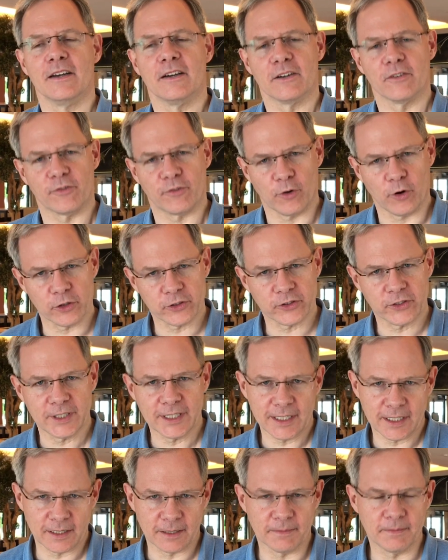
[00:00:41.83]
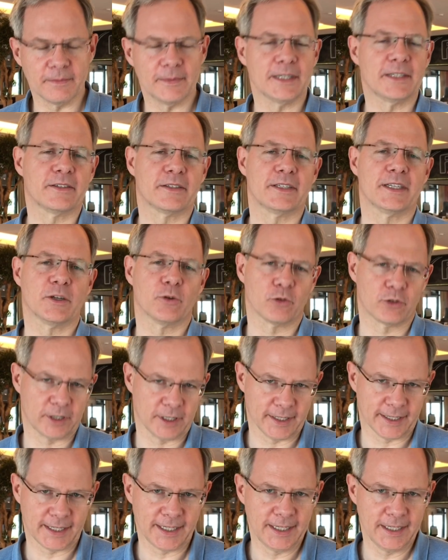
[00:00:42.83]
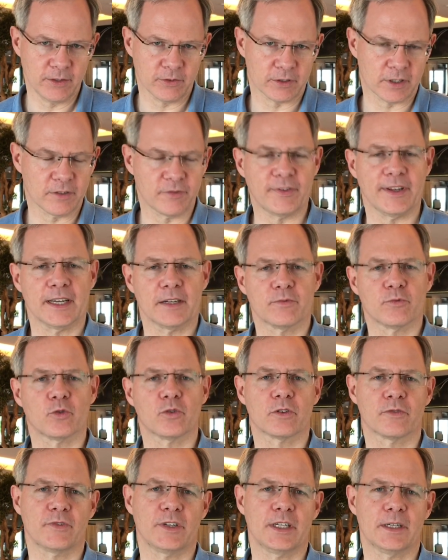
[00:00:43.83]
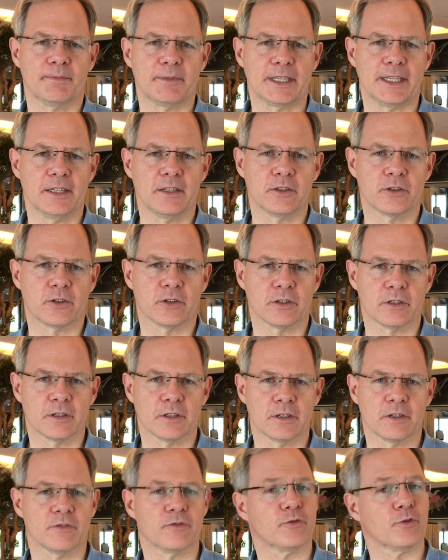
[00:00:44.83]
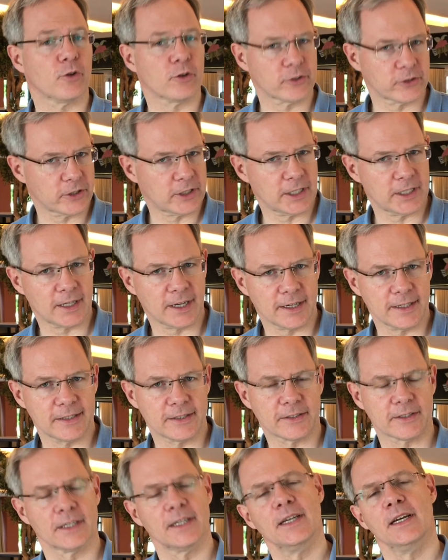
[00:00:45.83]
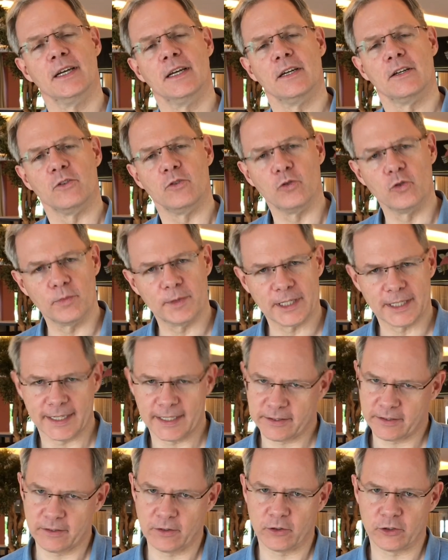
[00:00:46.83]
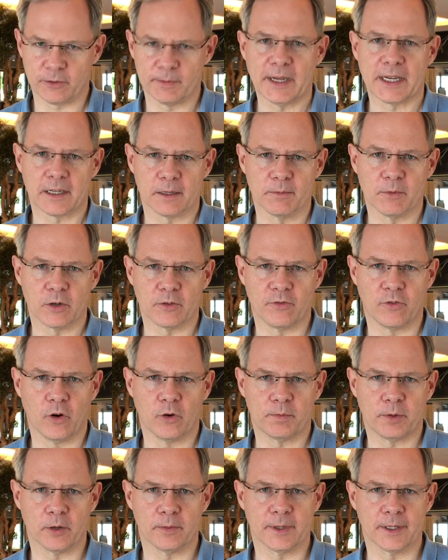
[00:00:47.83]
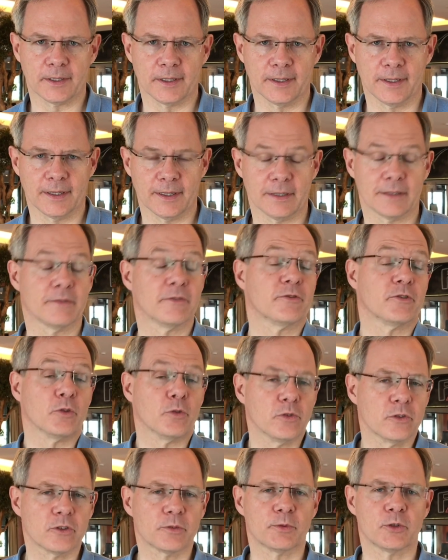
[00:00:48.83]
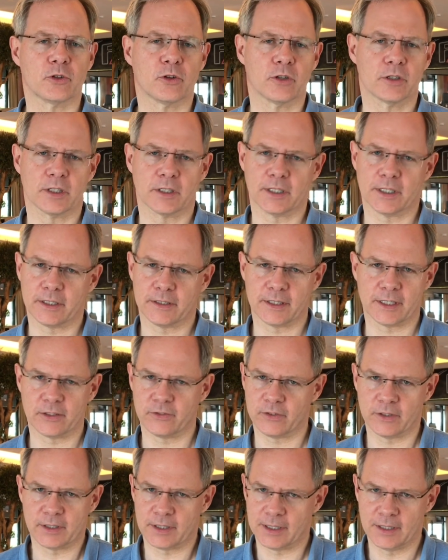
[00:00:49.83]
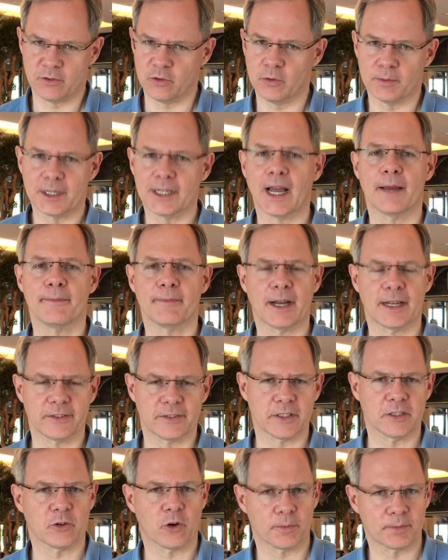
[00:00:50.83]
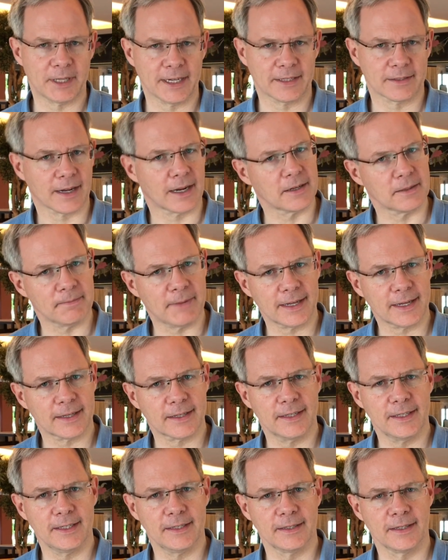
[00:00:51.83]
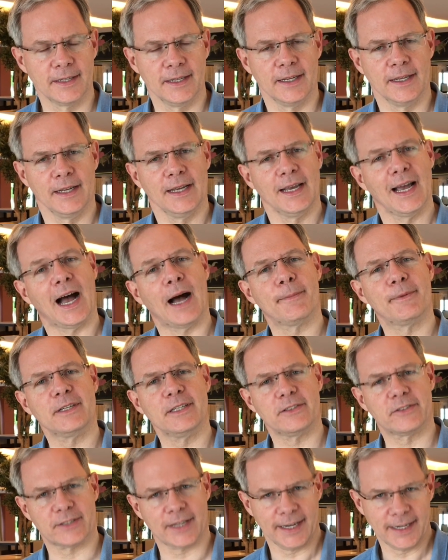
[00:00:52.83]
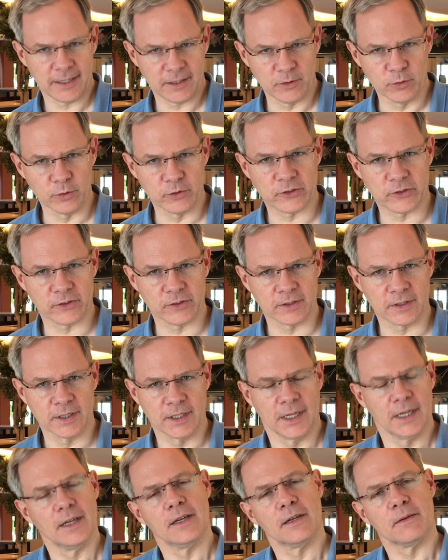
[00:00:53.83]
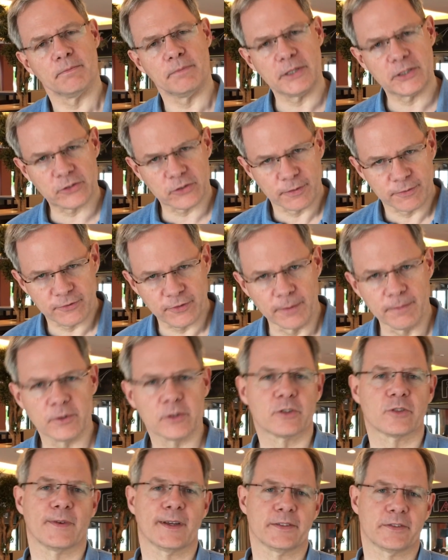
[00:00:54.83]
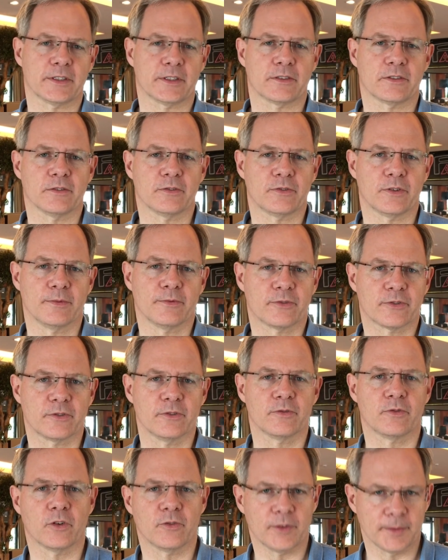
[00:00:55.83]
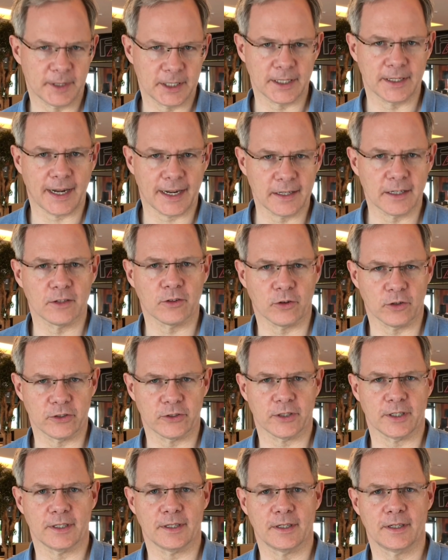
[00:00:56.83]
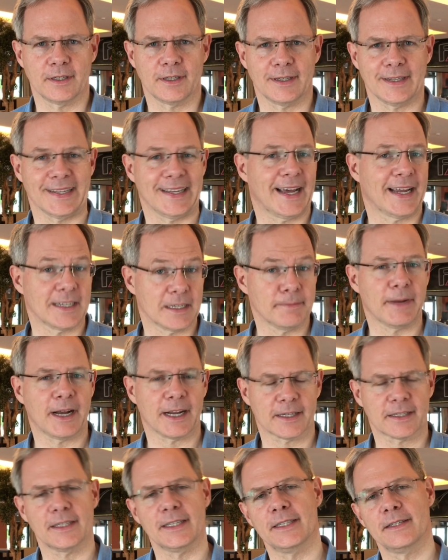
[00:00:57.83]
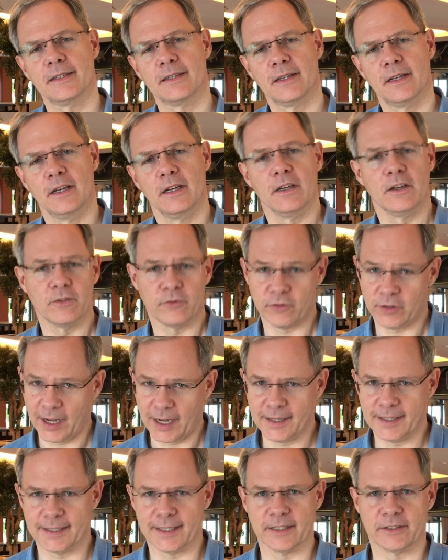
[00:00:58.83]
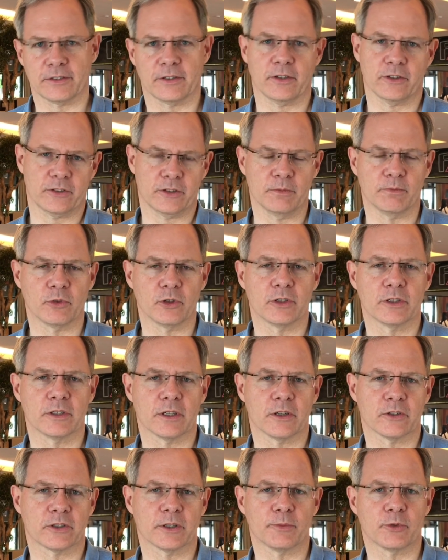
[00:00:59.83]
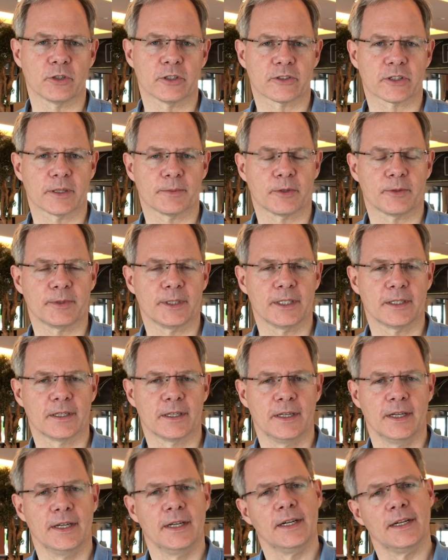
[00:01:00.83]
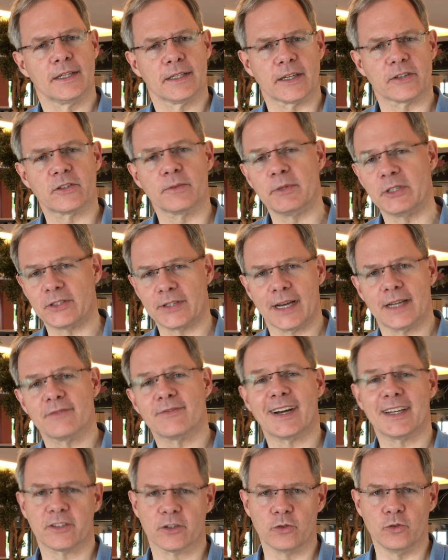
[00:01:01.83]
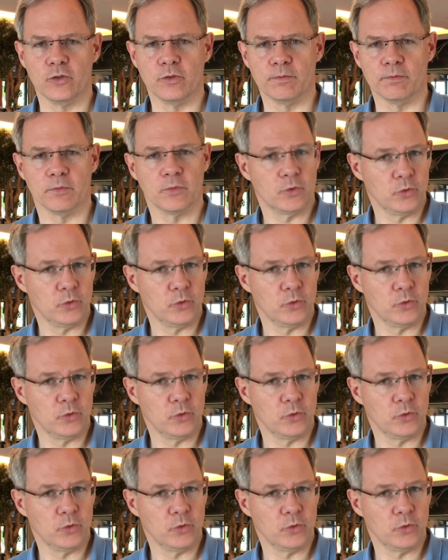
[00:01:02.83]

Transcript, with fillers: vorsichtig mit der Hotellerie und den Ferienwohnungen wieder beginnen können. Vorsichtig heißt nur mit Gästen aus Mecklenburg-Vorpommern. Für uns bedeutet das, dass wir nur mit einem einzigen Objekt an den Markt gehen aber die Zeit nutzen bis zum 25.05., wo wir mit den anderen Häusern an den Markt gehen, für alle Gäste aus, dem Bund, aus der Bundesrepublik, dass wir bis dahin weiter üben.